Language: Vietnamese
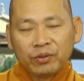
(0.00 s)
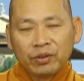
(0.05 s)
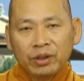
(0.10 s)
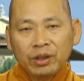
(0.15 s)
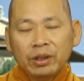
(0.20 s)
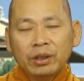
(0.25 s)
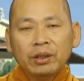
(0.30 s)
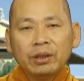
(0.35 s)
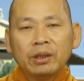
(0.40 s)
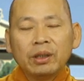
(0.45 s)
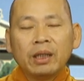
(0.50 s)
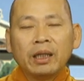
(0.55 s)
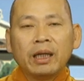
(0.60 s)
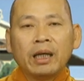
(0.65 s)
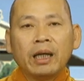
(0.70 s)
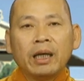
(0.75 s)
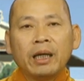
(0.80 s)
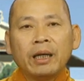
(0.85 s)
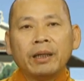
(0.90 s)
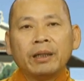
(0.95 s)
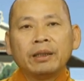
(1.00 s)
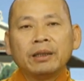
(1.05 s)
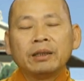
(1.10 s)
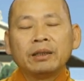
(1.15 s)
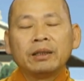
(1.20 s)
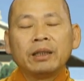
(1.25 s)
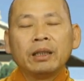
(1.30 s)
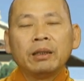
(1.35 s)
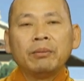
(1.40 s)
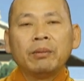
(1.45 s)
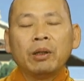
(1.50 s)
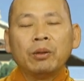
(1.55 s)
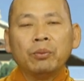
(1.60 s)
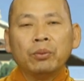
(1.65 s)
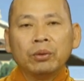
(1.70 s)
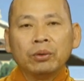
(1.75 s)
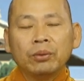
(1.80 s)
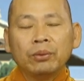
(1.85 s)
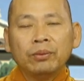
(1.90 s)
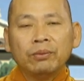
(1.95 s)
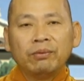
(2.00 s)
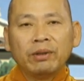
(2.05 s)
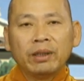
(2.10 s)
như là trái bầu mùa thu